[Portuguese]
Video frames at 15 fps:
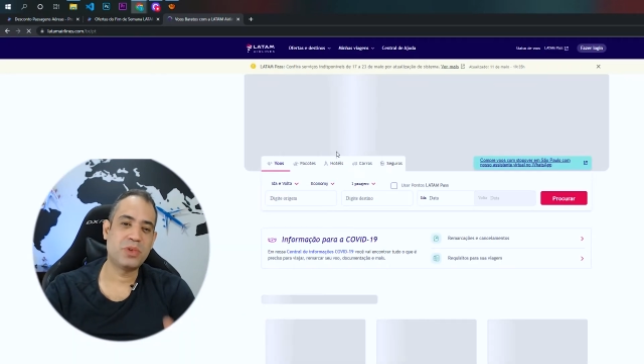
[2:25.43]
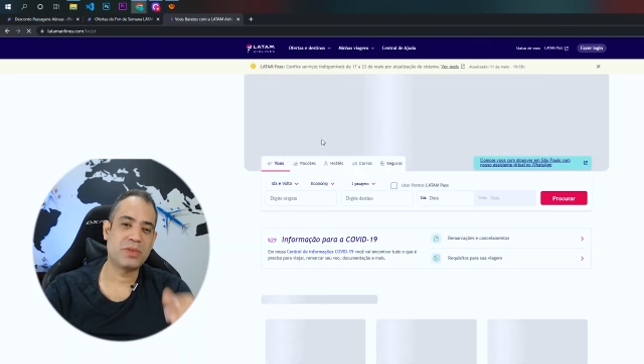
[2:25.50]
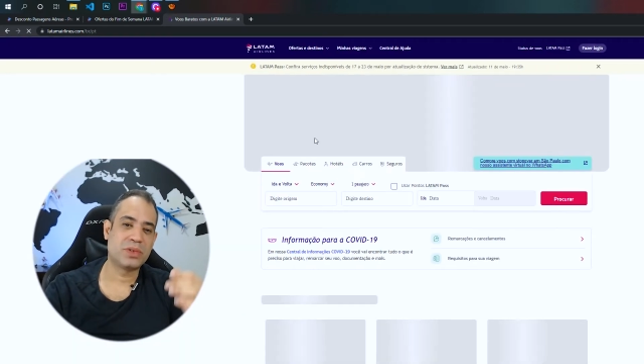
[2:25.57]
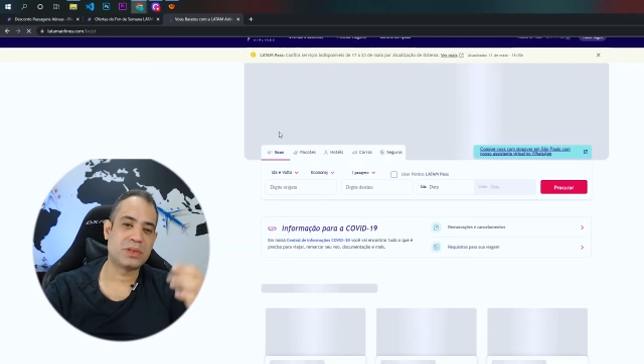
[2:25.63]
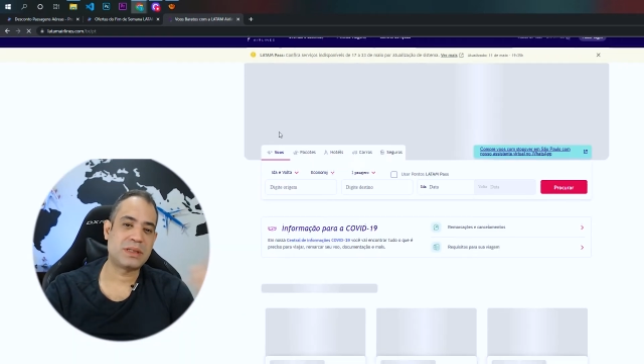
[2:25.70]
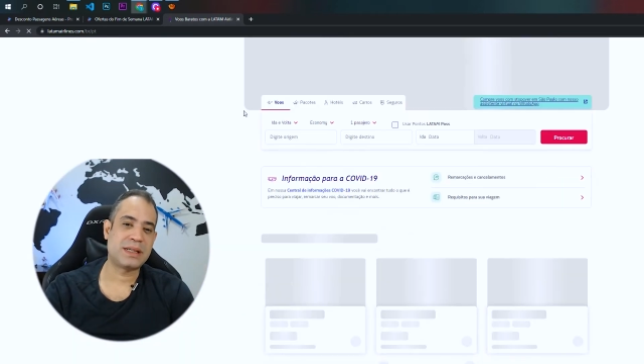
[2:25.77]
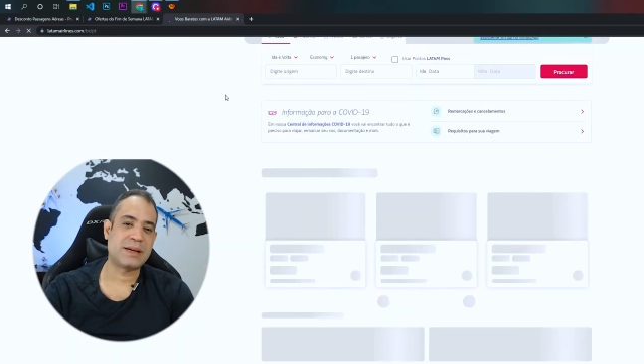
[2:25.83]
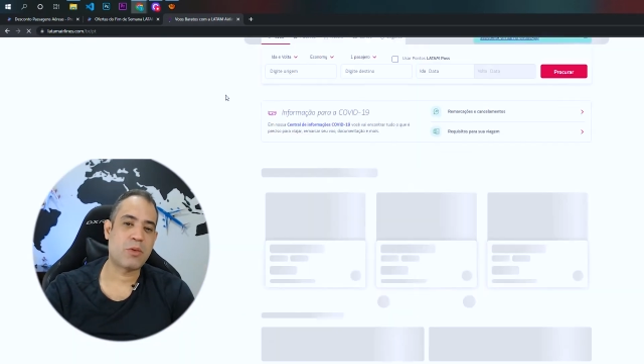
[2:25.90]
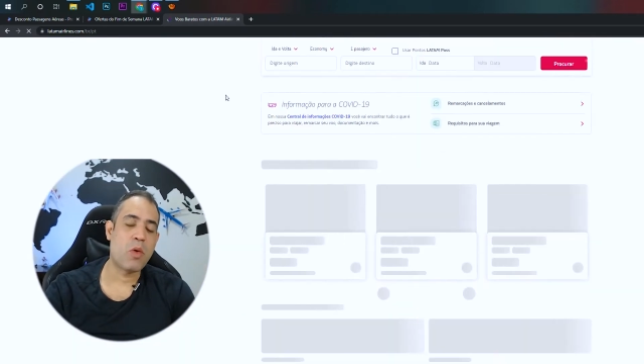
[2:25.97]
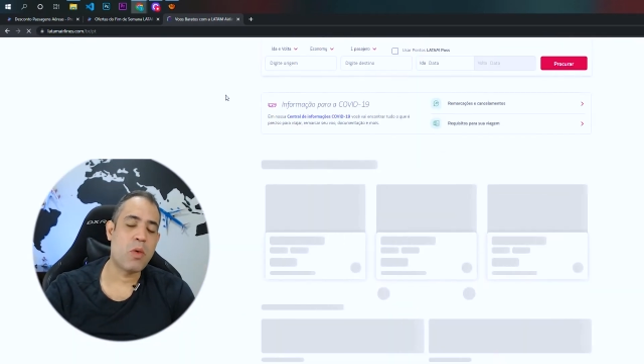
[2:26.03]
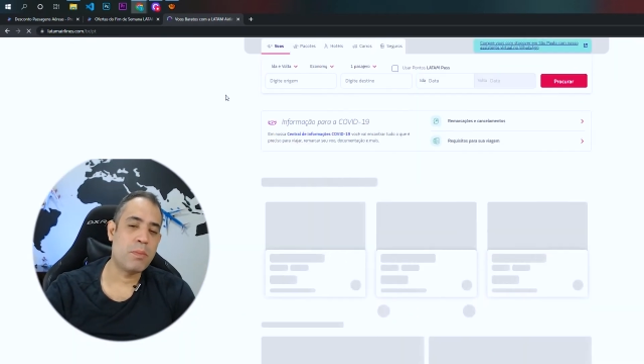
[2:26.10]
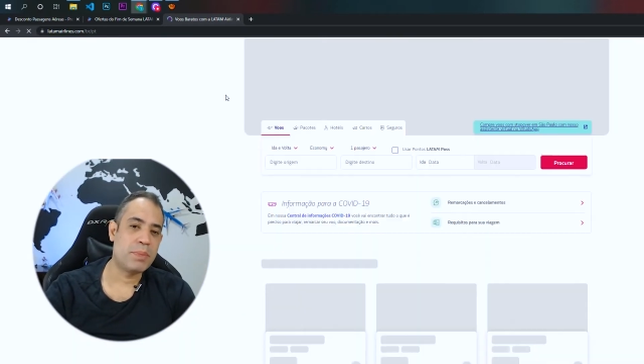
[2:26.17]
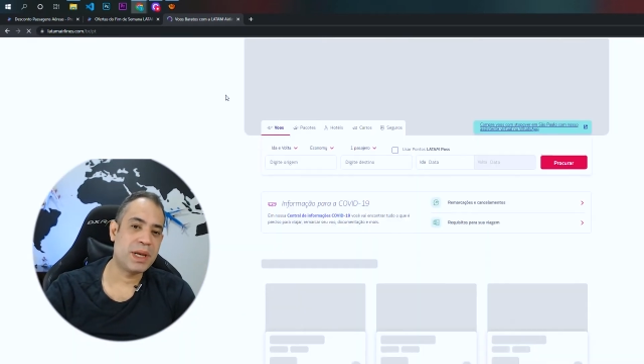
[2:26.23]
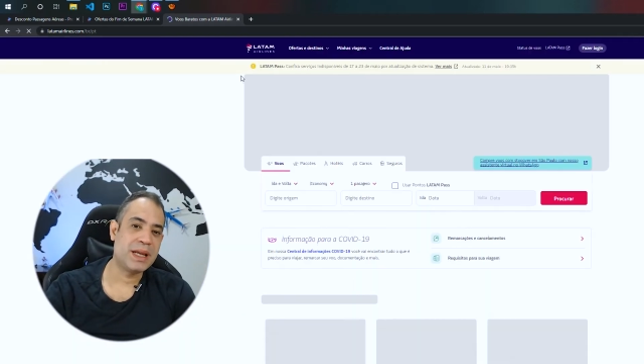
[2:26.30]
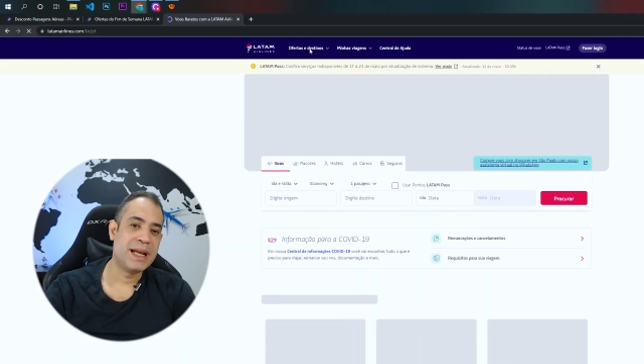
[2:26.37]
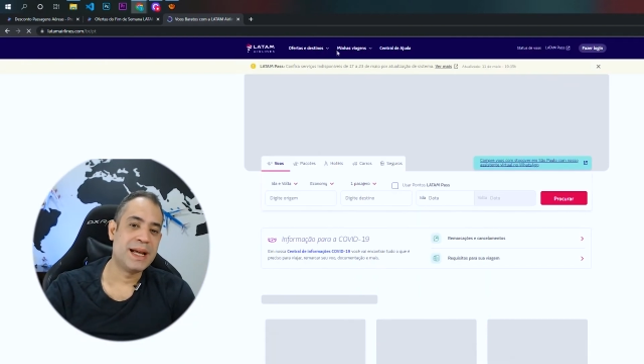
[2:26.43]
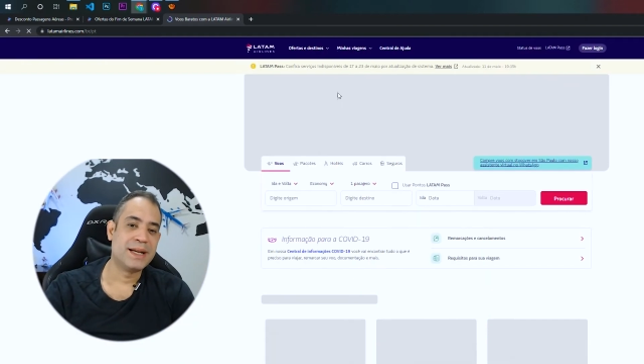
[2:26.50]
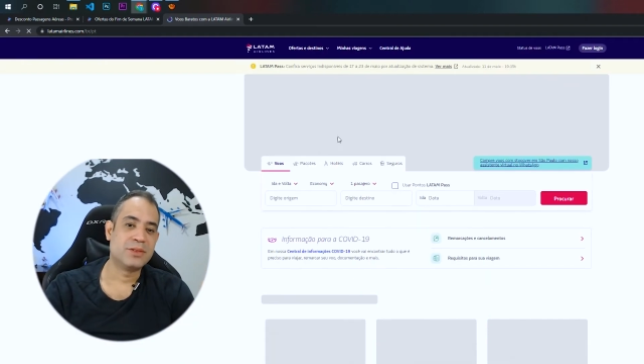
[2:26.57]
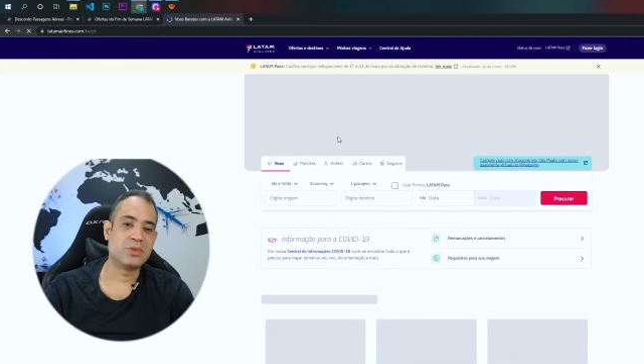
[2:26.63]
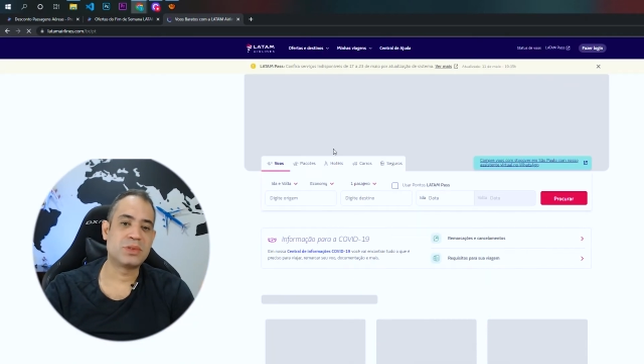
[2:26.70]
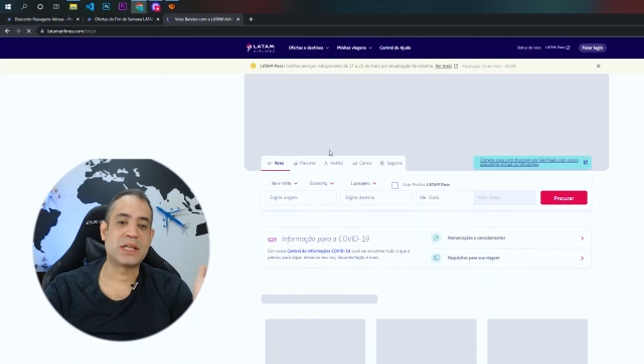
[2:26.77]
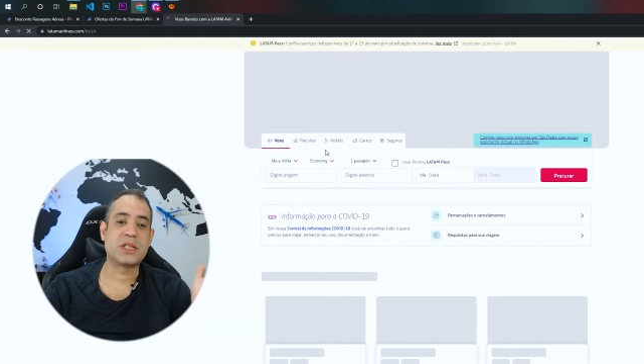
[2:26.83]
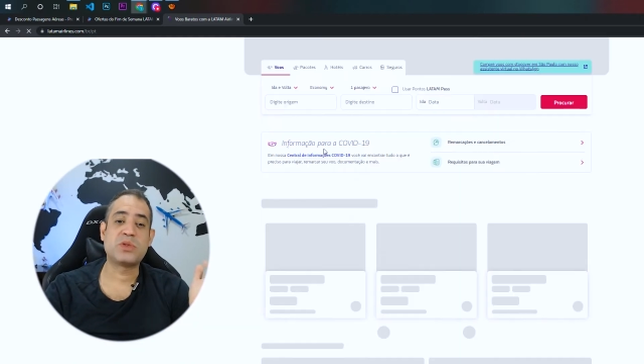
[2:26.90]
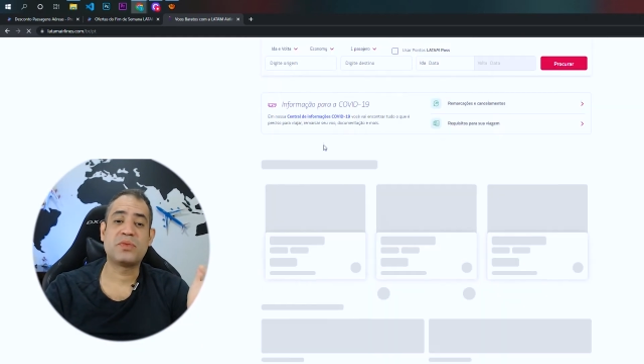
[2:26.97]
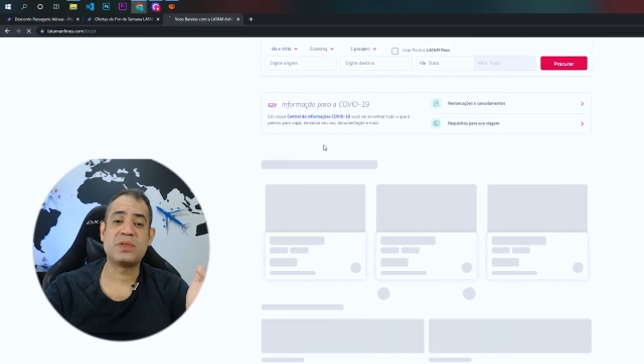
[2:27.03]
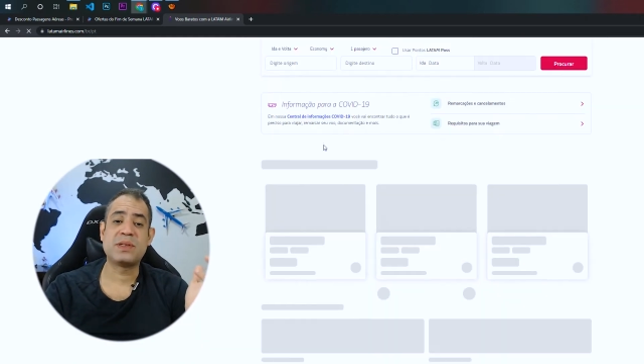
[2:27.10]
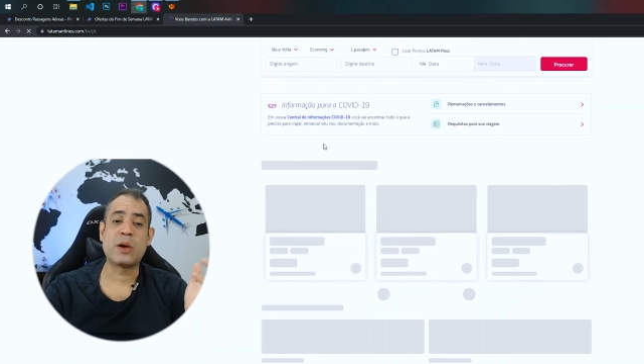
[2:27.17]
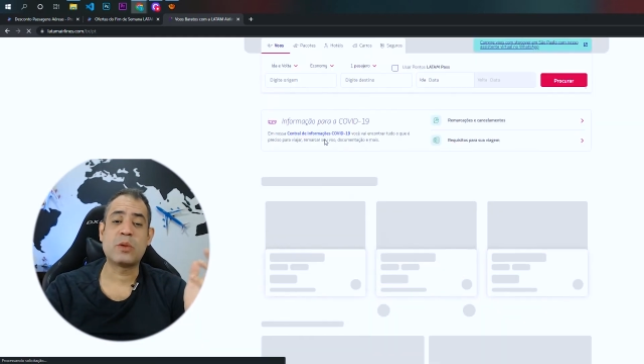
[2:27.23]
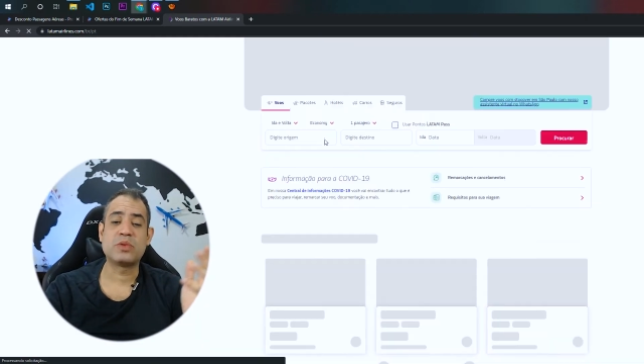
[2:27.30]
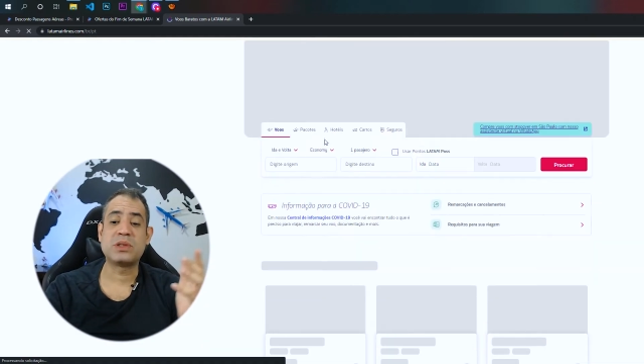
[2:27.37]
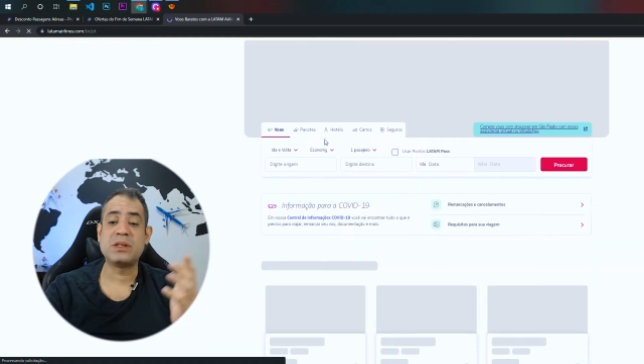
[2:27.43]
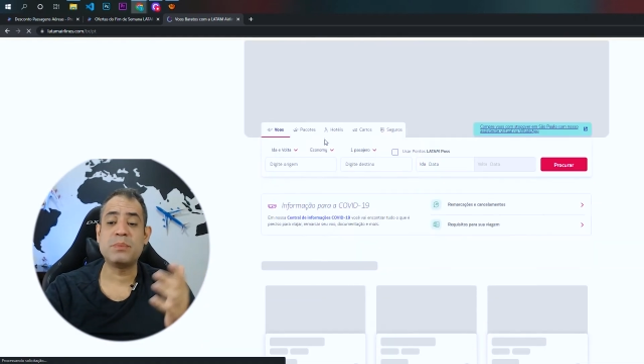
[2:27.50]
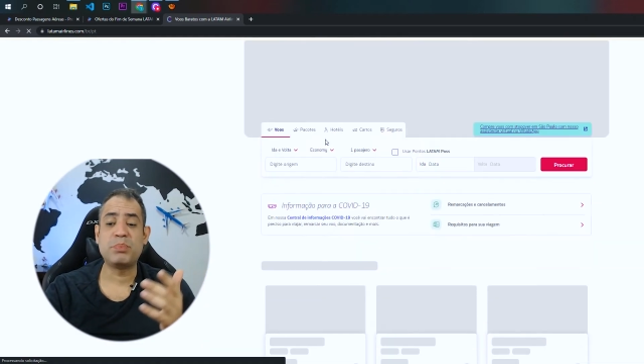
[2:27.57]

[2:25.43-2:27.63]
que você compre no site oficial, se